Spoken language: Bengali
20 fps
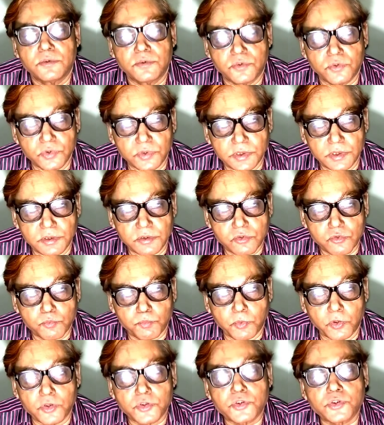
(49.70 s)
যদি
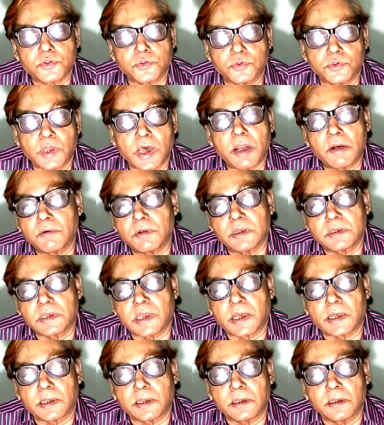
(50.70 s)
স্পষ্ট ধারণা
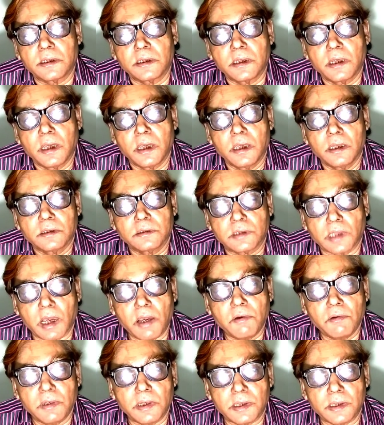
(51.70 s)
থাকে
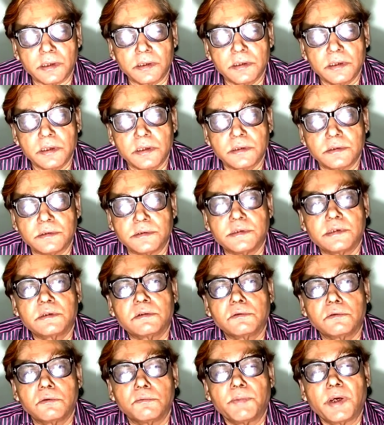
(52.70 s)
তাহলে যে
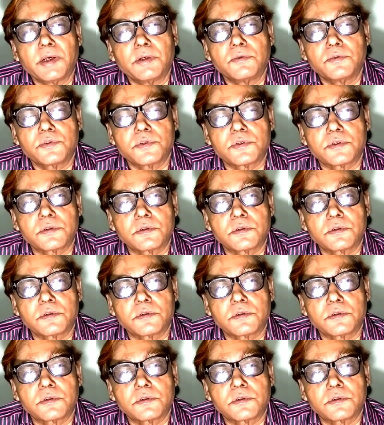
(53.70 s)
কোনো মানুষ